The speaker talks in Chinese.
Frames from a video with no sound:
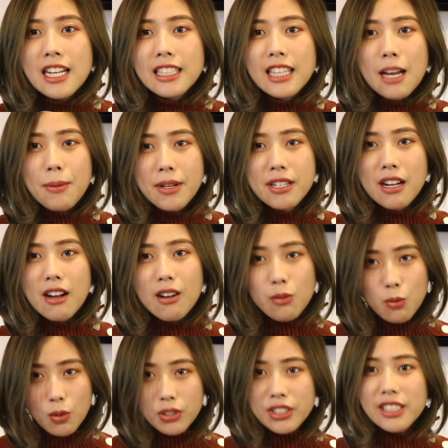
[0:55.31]
搭配
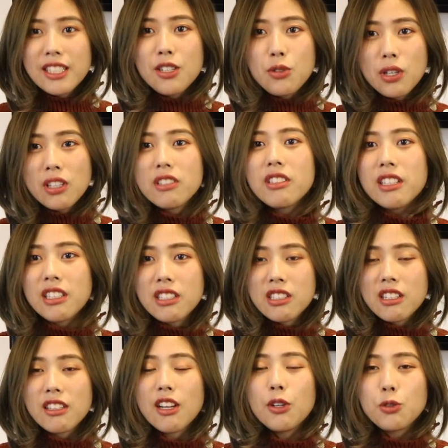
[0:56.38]
上我今天穿的这一
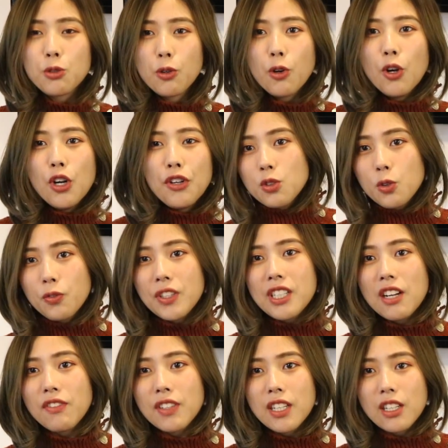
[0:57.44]
身呢，就就非
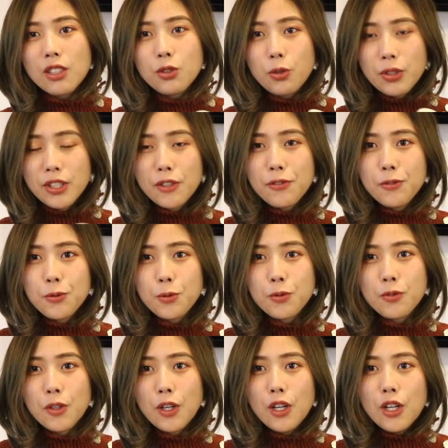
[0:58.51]
常非常的走一个复古
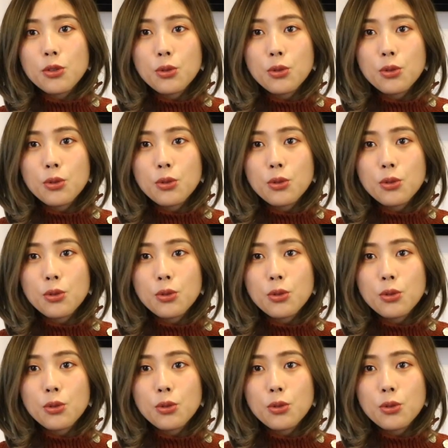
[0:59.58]
风。